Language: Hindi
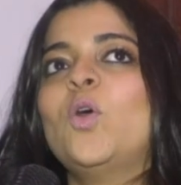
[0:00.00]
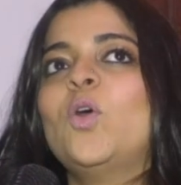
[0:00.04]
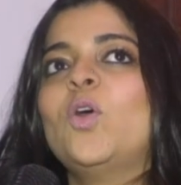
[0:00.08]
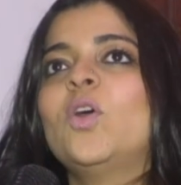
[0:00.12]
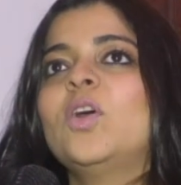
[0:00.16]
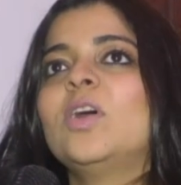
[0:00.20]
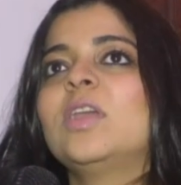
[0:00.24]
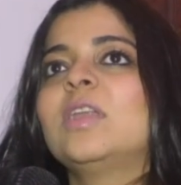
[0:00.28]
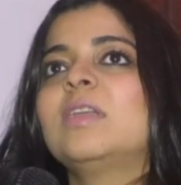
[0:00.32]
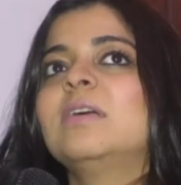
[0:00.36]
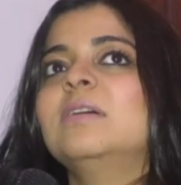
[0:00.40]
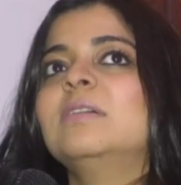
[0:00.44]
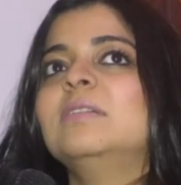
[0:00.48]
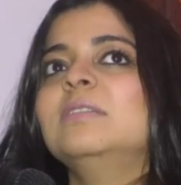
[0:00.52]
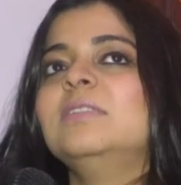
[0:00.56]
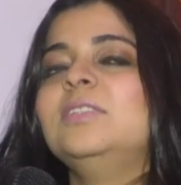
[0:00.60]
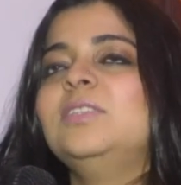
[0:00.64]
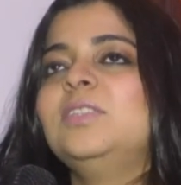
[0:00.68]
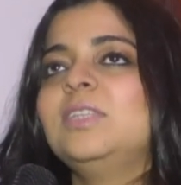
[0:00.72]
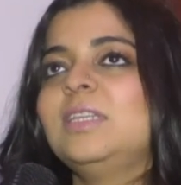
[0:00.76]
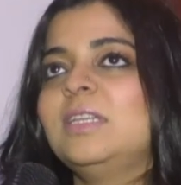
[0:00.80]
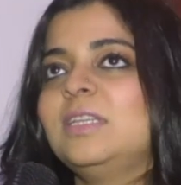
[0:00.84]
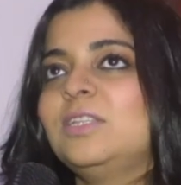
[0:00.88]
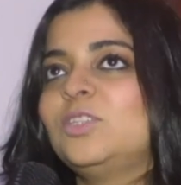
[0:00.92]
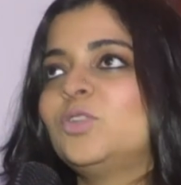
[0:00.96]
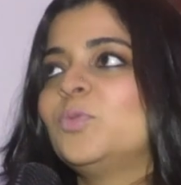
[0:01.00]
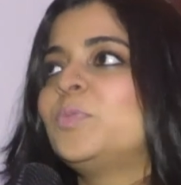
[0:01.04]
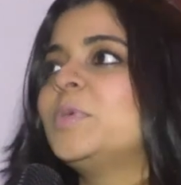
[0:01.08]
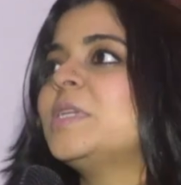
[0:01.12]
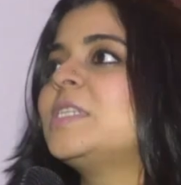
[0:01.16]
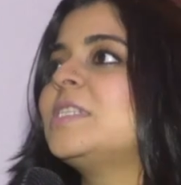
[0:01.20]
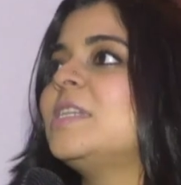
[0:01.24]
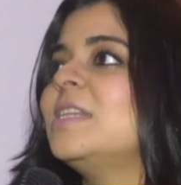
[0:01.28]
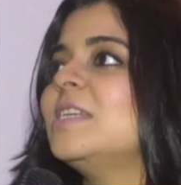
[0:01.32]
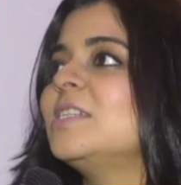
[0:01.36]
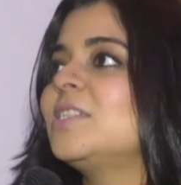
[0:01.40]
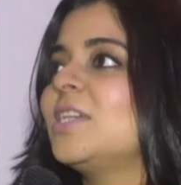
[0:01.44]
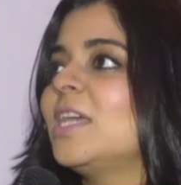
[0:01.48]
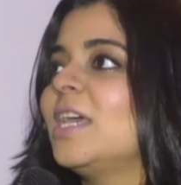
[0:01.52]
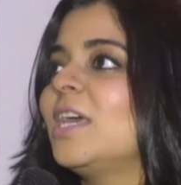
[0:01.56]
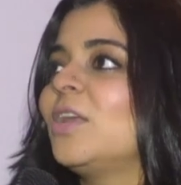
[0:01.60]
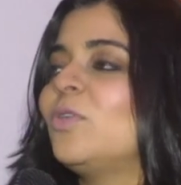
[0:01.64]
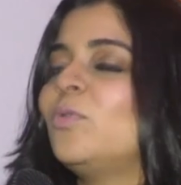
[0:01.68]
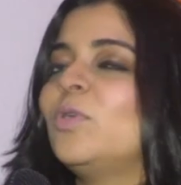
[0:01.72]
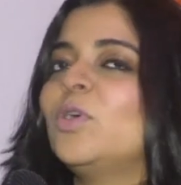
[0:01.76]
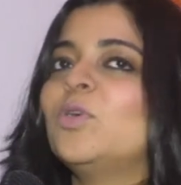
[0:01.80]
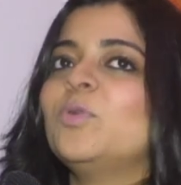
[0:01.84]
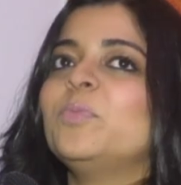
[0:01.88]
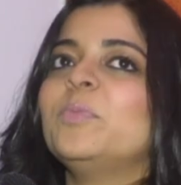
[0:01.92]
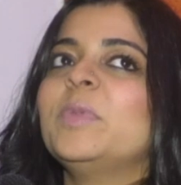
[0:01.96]
और जी जो पिछले शहर
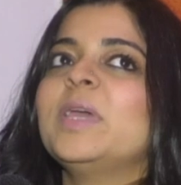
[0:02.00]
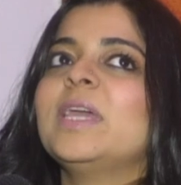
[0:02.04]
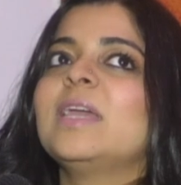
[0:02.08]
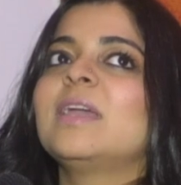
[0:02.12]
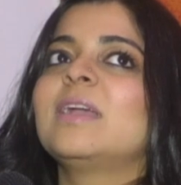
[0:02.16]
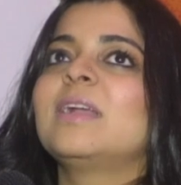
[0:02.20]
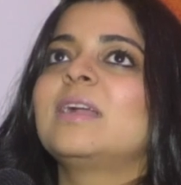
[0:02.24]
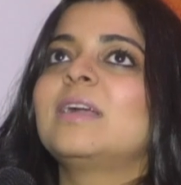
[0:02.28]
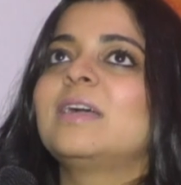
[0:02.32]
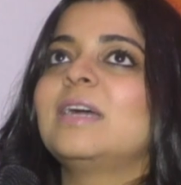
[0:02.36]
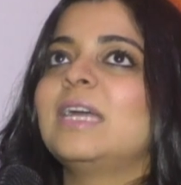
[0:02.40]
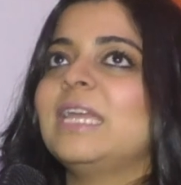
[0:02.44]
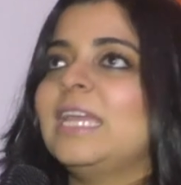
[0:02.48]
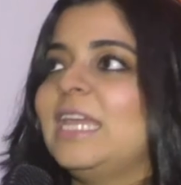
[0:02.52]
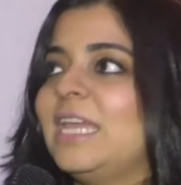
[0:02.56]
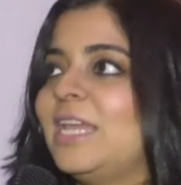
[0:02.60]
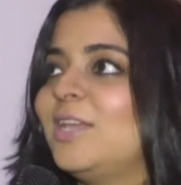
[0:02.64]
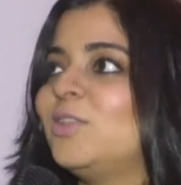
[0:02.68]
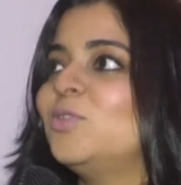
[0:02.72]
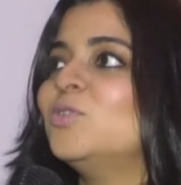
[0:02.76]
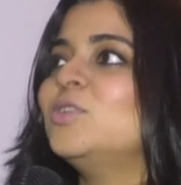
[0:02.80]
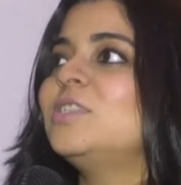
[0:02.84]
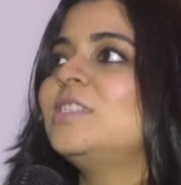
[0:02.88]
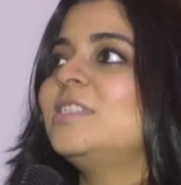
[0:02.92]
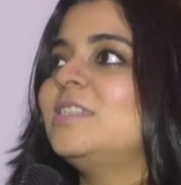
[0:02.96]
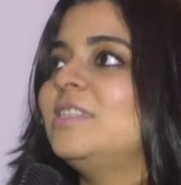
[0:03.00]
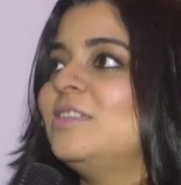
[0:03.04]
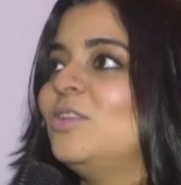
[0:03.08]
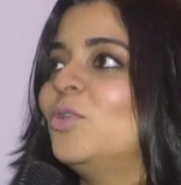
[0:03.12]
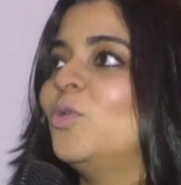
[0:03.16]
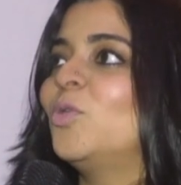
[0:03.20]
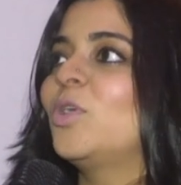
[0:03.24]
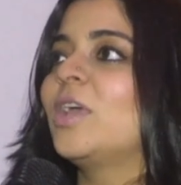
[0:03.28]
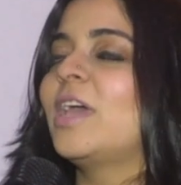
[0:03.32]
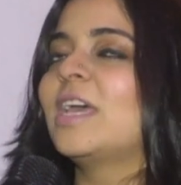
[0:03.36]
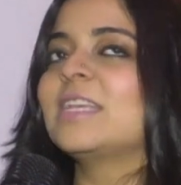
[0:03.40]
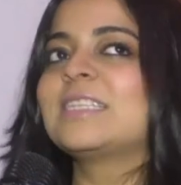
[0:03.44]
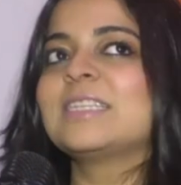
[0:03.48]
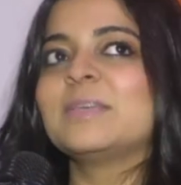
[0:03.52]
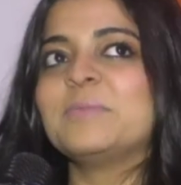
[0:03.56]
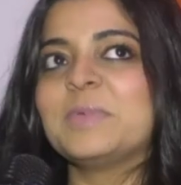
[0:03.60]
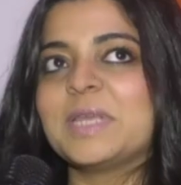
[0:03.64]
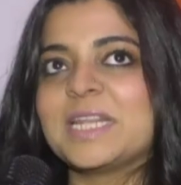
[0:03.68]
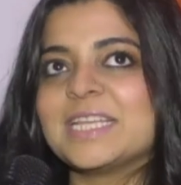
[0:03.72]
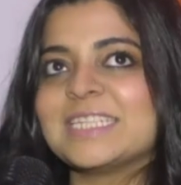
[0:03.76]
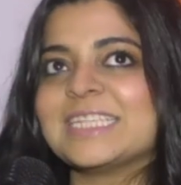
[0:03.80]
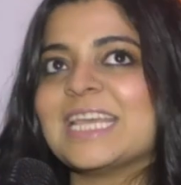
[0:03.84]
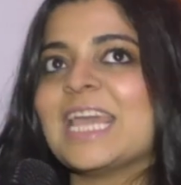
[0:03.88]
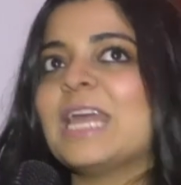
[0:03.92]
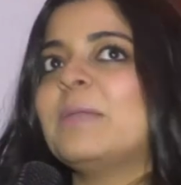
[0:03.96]
हुए उनमें कई एक दो लोग ऐसे
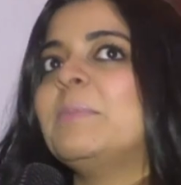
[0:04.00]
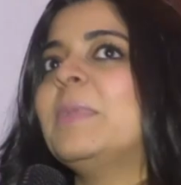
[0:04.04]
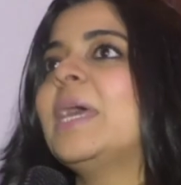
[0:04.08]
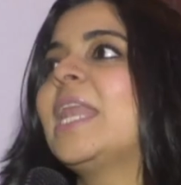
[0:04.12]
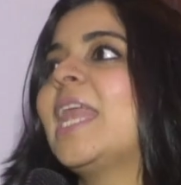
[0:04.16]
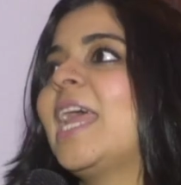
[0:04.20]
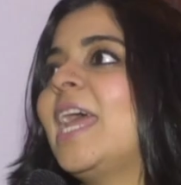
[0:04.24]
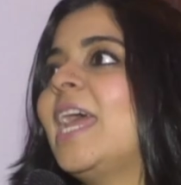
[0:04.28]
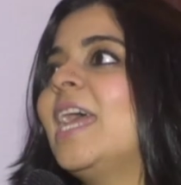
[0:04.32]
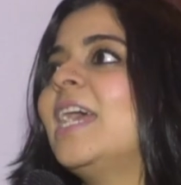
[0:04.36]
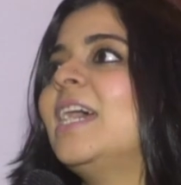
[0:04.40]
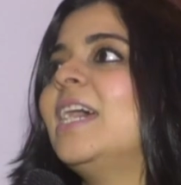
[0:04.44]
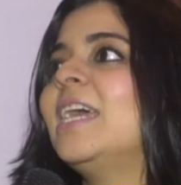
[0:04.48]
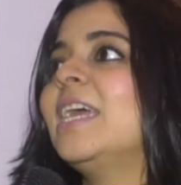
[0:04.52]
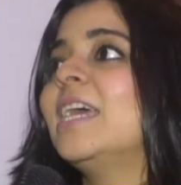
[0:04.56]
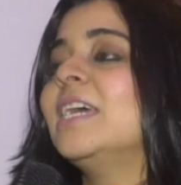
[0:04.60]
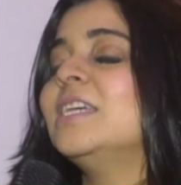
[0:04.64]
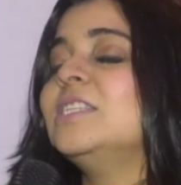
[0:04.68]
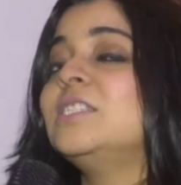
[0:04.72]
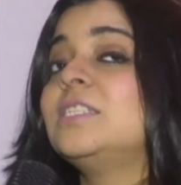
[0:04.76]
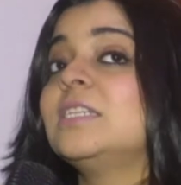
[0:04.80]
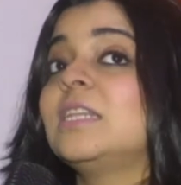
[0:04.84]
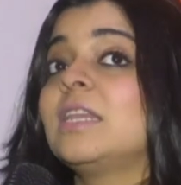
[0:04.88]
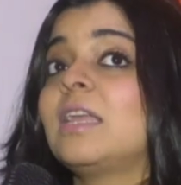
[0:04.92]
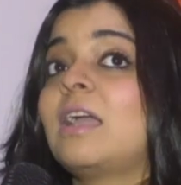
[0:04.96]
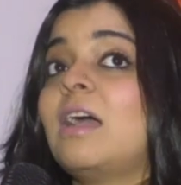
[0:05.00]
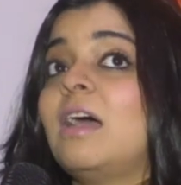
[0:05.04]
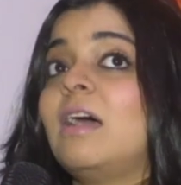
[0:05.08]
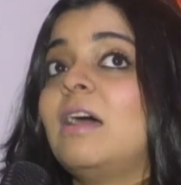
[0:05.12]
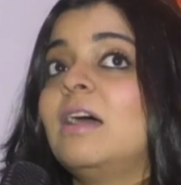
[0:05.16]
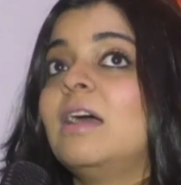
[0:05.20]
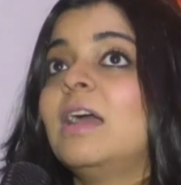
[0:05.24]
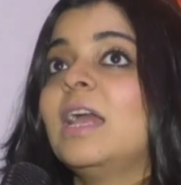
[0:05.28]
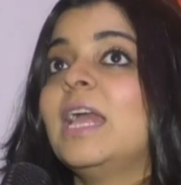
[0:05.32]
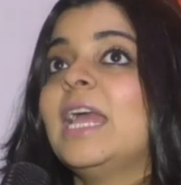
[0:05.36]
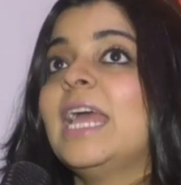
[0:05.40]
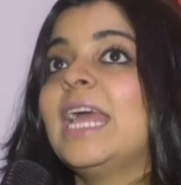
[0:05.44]
मेरे जहन में रह गए हैं जिनका